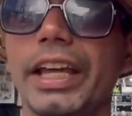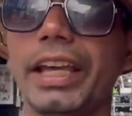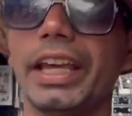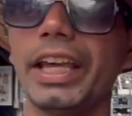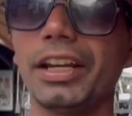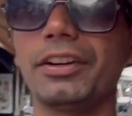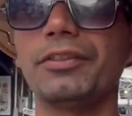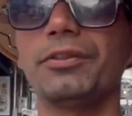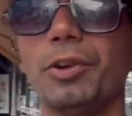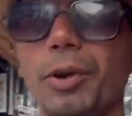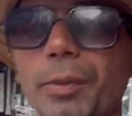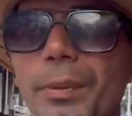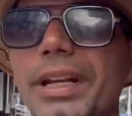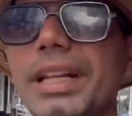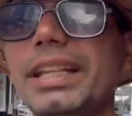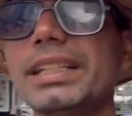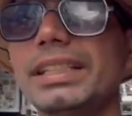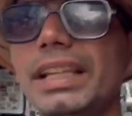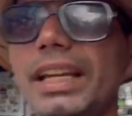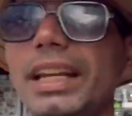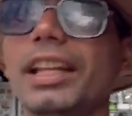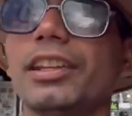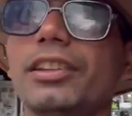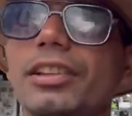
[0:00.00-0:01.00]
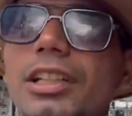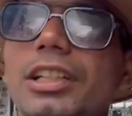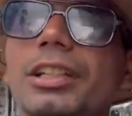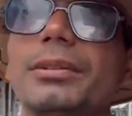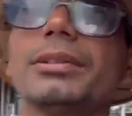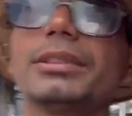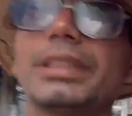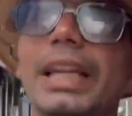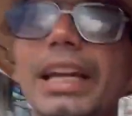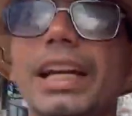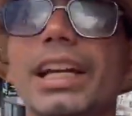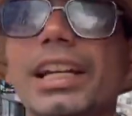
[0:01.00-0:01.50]
एक वो भी रीज़न है तो इसलिए
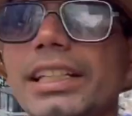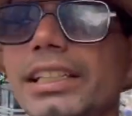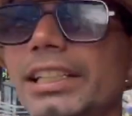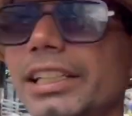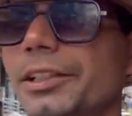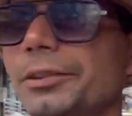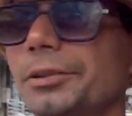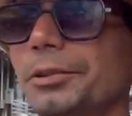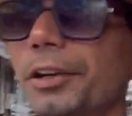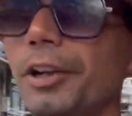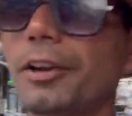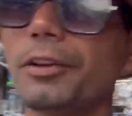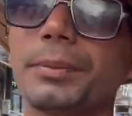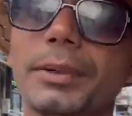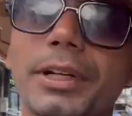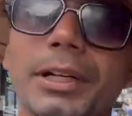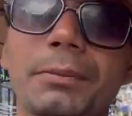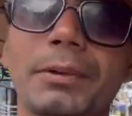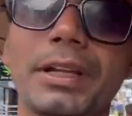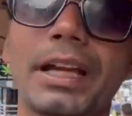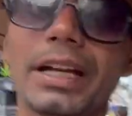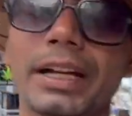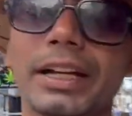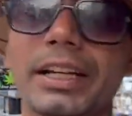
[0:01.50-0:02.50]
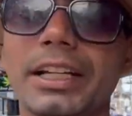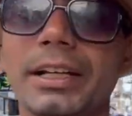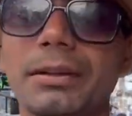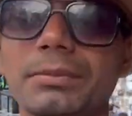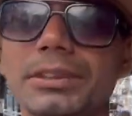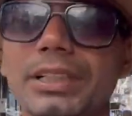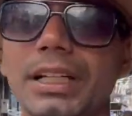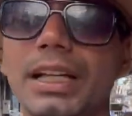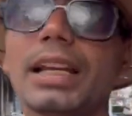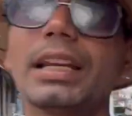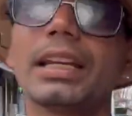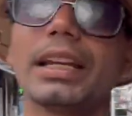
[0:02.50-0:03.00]
मैं साइकिल इसलिए ढूंढ रहा हूँ पर अब क्या करें
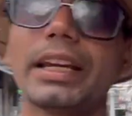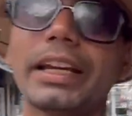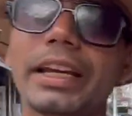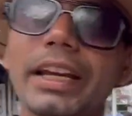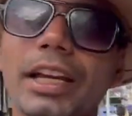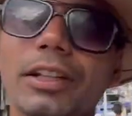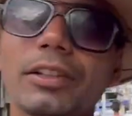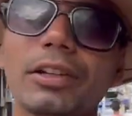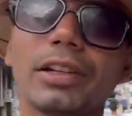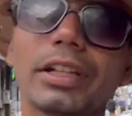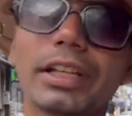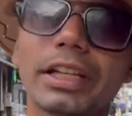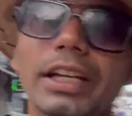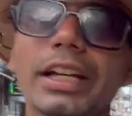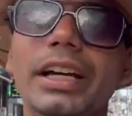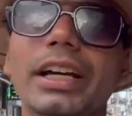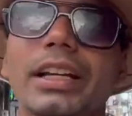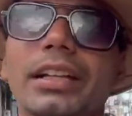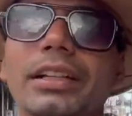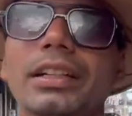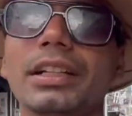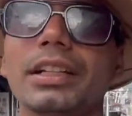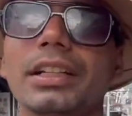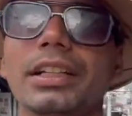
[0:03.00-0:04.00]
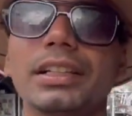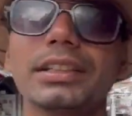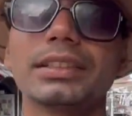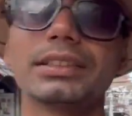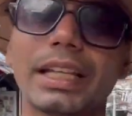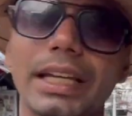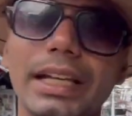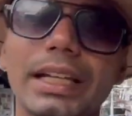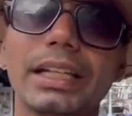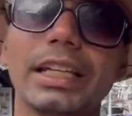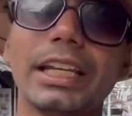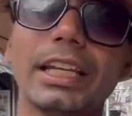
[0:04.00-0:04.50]
अब चलान लगेगा तो लगेगा अगर
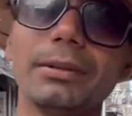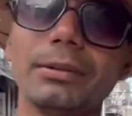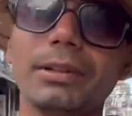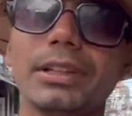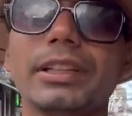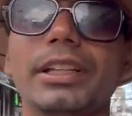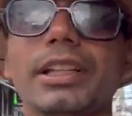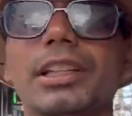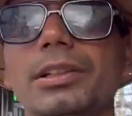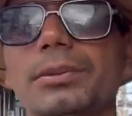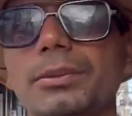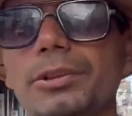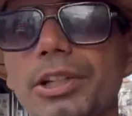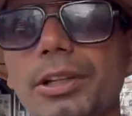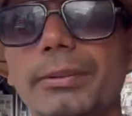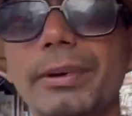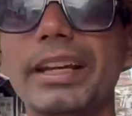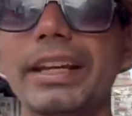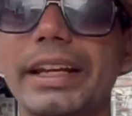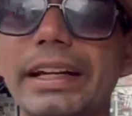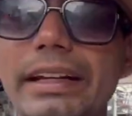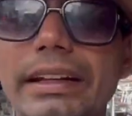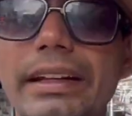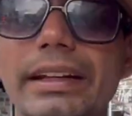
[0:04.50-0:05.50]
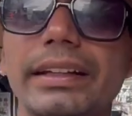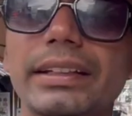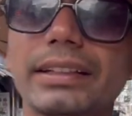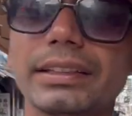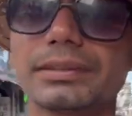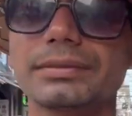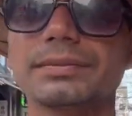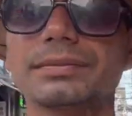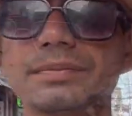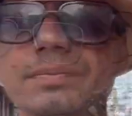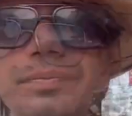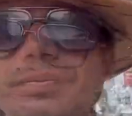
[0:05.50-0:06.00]
साइकिल नहीं मिलती है तो मोटर बाइक रेंट
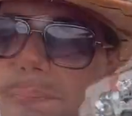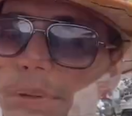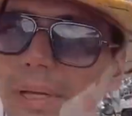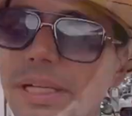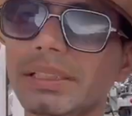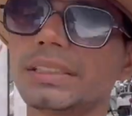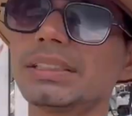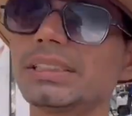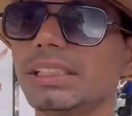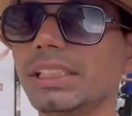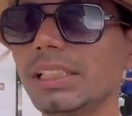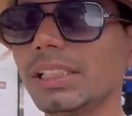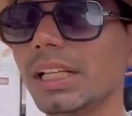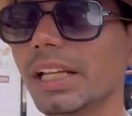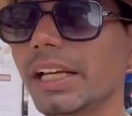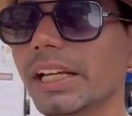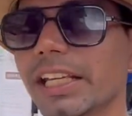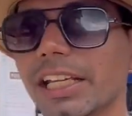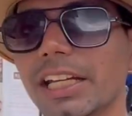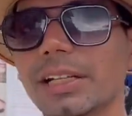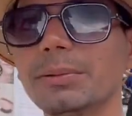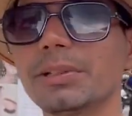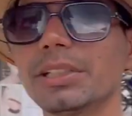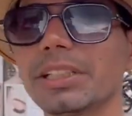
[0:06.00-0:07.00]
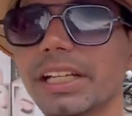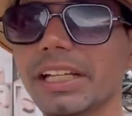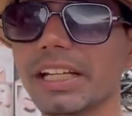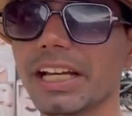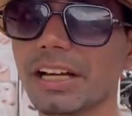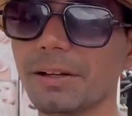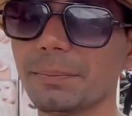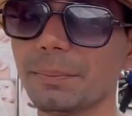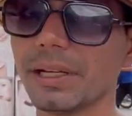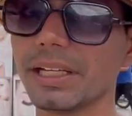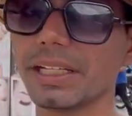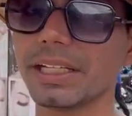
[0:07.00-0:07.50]
करेंगे बेस्ट चीज़ लगी है मुझे
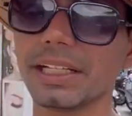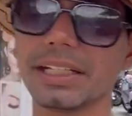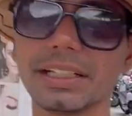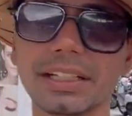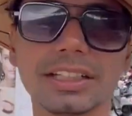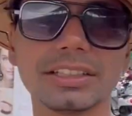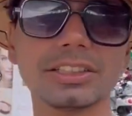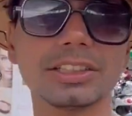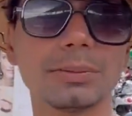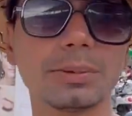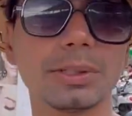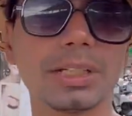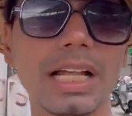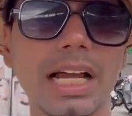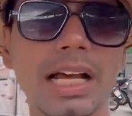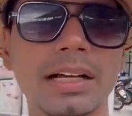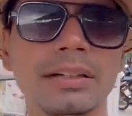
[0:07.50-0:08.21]
यहाँ पे ये चपला